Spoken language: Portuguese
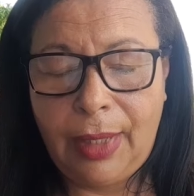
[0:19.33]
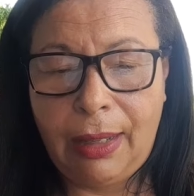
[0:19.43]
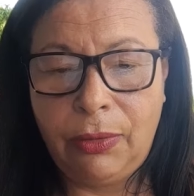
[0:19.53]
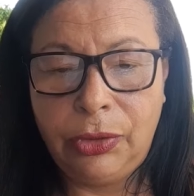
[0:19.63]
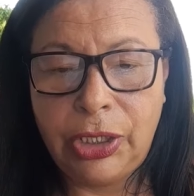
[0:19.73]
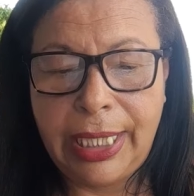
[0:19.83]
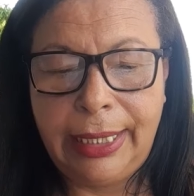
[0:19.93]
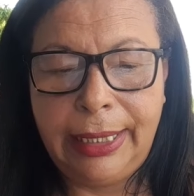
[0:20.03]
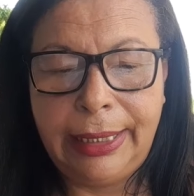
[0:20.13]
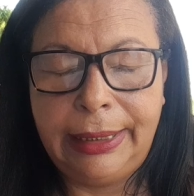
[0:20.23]
onde
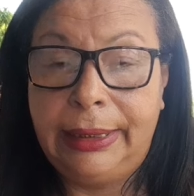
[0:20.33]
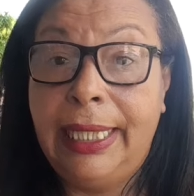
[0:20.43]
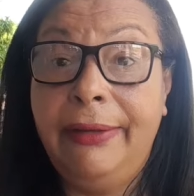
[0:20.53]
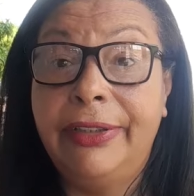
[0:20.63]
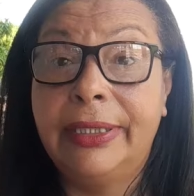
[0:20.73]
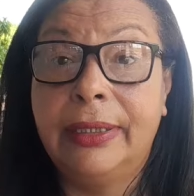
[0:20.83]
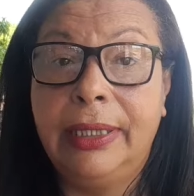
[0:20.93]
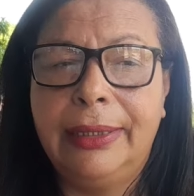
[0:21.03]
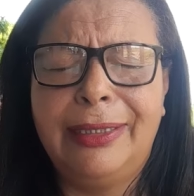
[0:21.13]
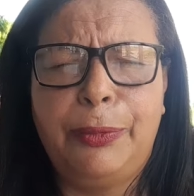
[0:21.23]
ela leva as
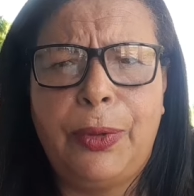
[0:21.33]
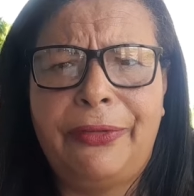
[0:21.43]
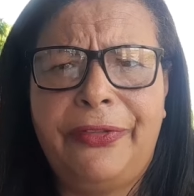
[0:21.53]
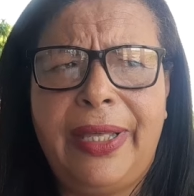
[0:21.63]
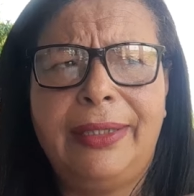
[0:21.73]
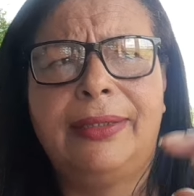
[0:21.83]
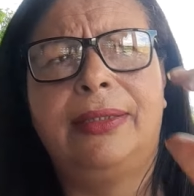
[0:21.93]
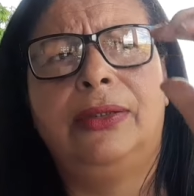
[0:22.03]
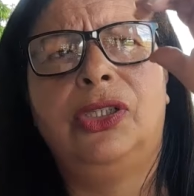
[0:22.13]
crianças para uma festa